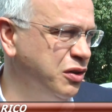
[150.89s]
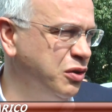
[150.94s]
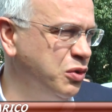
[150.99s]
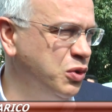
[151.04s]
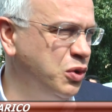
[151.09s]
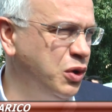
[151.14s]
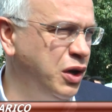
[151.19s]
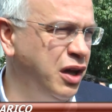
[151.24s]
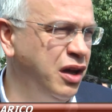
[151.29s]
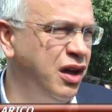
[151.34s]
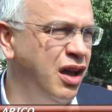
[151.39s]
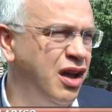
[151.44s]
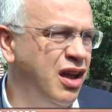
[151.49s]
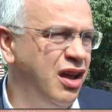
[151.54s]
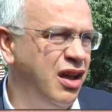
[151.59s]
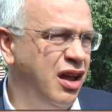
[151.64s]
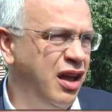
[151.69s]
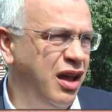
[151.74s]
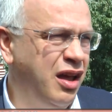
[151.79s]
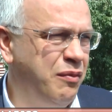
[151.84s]
Lui
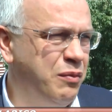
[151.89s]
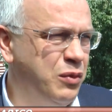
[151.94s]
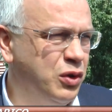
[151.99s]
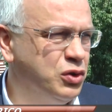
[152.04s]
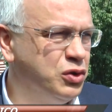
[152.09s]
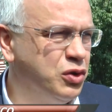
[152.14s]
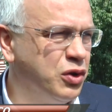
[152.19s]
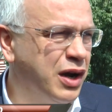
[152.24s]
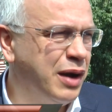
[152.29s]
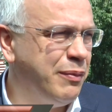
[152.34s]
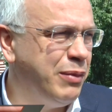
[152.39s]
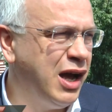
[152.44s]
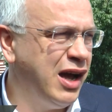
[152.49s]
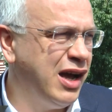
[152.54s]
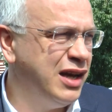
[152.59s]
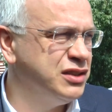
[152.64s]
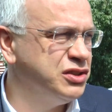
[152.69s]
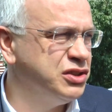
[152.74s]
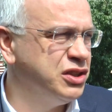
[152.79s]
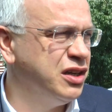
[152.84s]
è molto
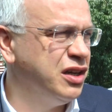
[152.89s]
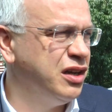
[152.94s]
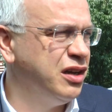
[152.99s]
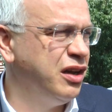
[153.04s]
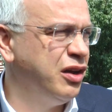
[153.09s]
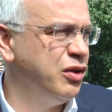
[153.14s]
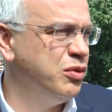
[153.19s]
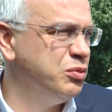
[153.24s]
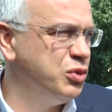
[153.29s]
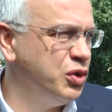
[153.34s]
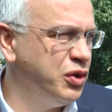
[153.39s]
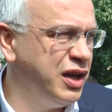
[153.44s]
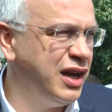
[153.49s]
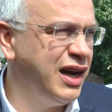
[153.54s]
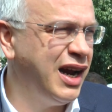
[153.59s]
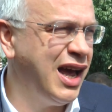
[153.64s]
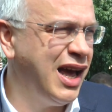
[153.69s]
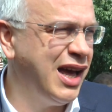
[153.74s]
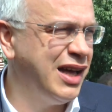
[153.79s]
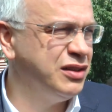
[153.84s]
capace, è un
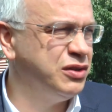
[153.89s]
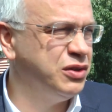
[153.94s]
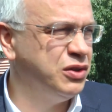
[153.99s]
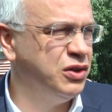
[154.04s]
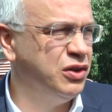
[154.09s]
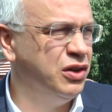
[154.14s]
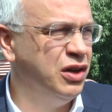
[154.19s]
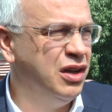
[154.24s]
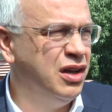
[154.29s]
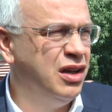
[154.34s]
moderato,